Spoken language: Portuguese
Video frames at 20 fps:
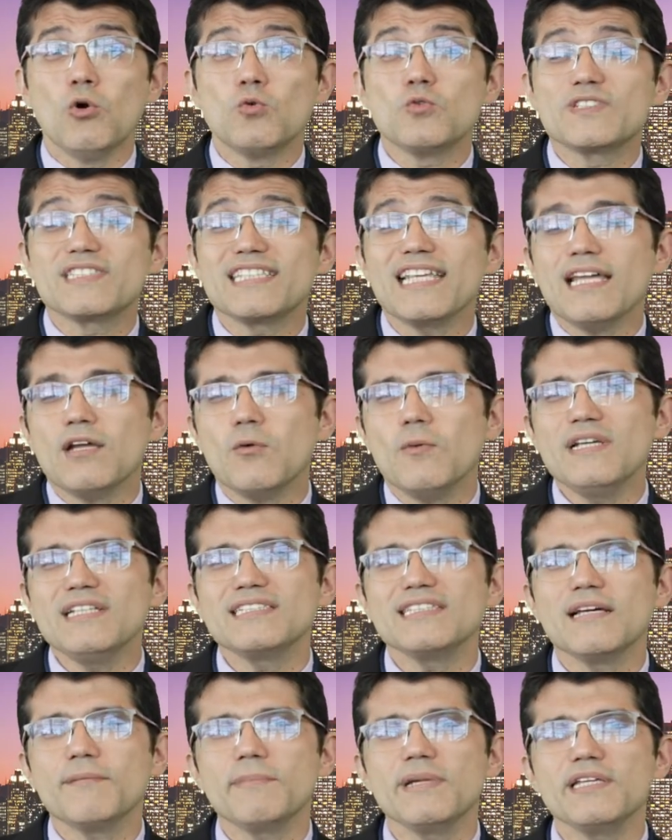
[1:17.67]
o
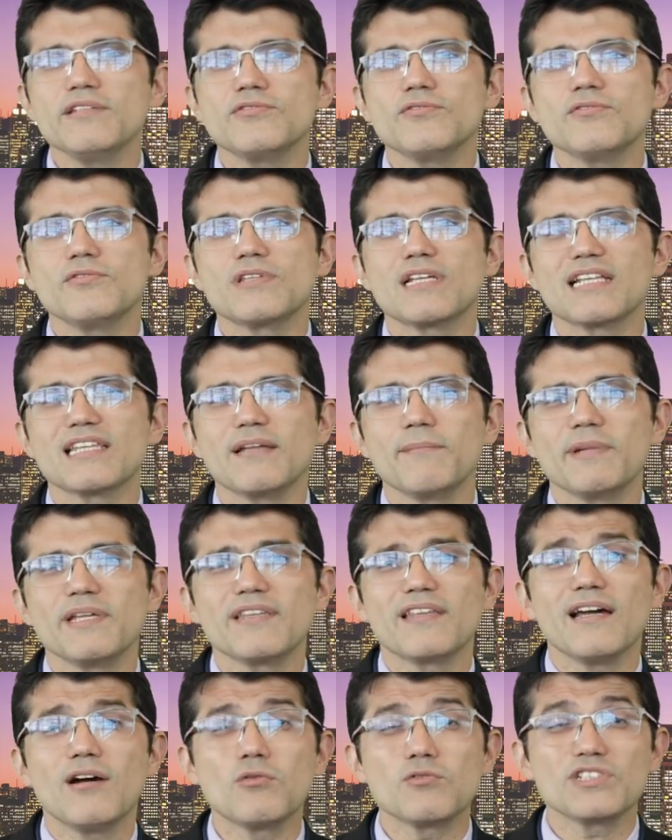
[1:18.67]
sequenciamento do
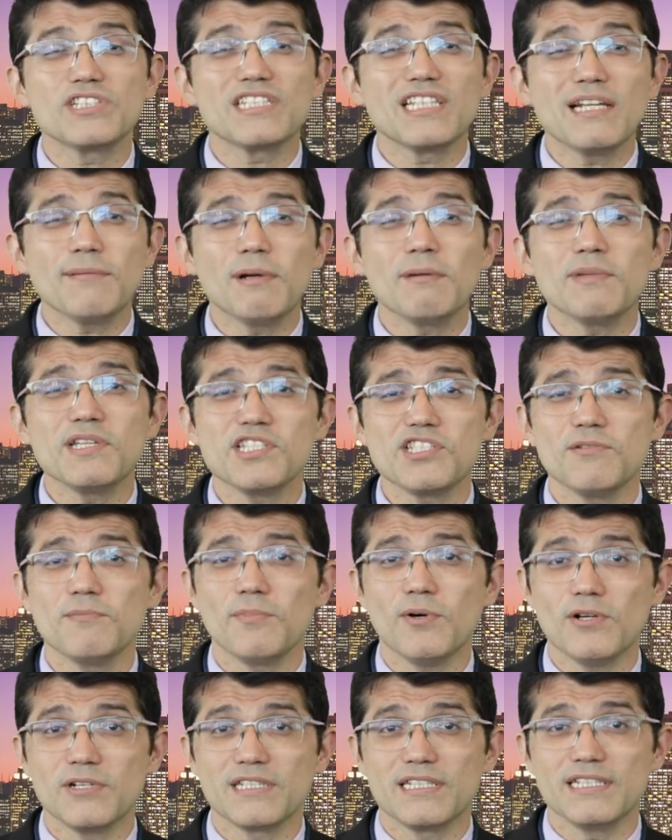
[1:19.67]
tratamento é algo extremamente
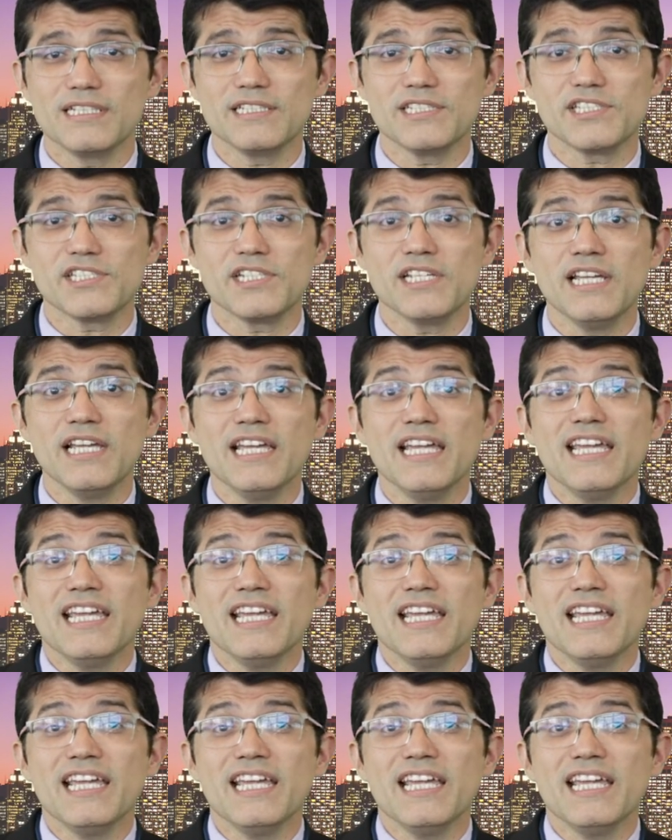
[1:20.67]
importante.